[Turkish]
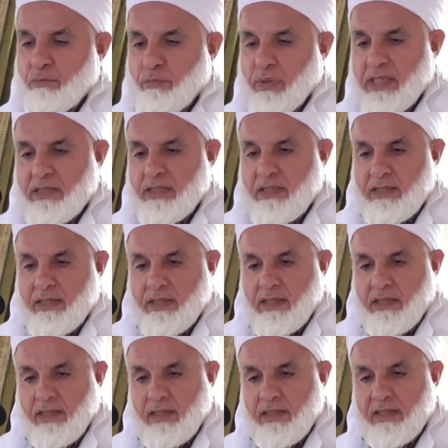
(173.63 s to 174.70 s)
Bazı
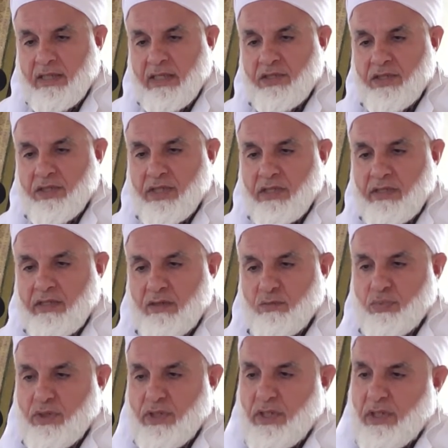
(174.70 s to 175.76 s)
insanlar gençken
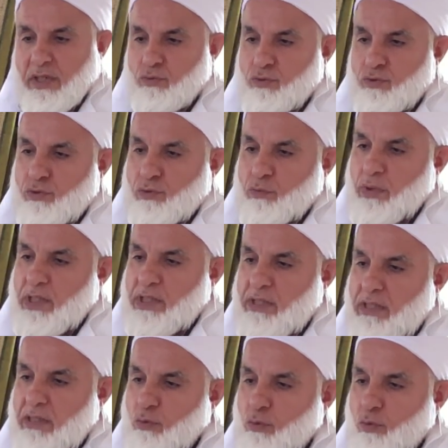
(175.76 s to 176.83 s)
Rabbine kavuşuyor,
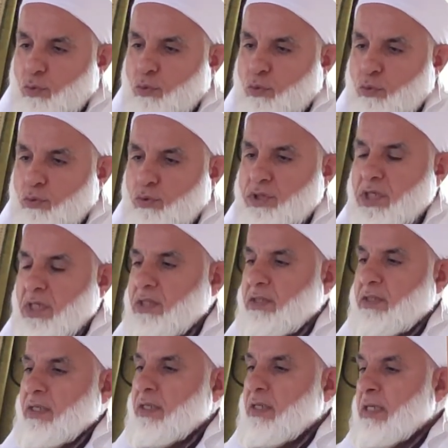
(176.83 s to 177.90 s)
bazılar olgunluk
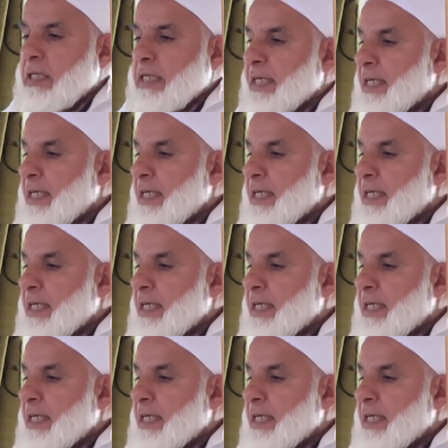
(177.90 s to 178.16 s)
çağında